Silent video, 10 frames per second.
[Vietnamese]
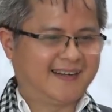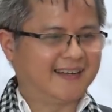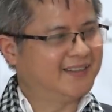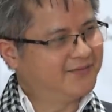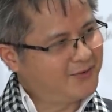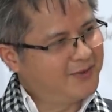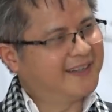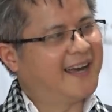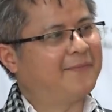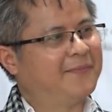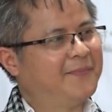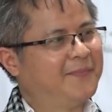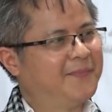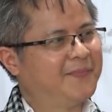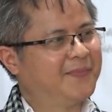đại tướng võ nguyên giáp
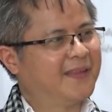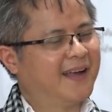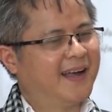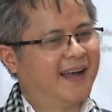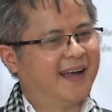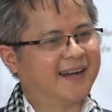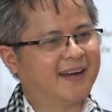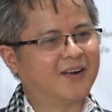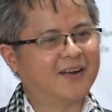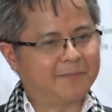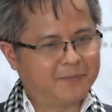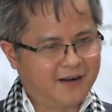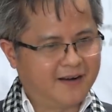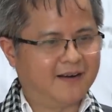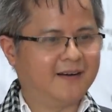đã có gặp
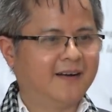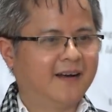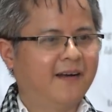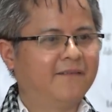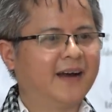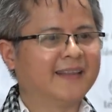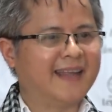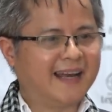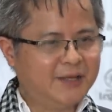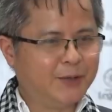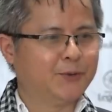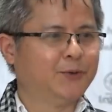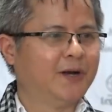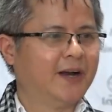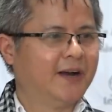gỡ và nhắn
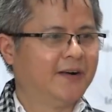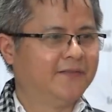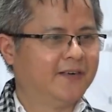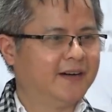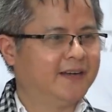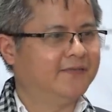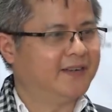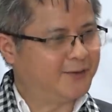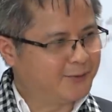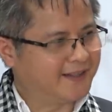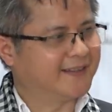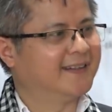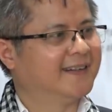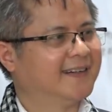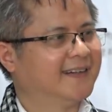nhủ với vị chủ tịch
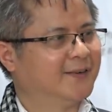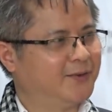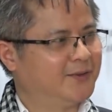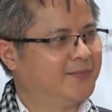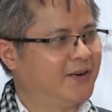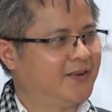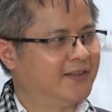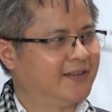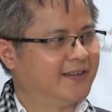của chúng tôi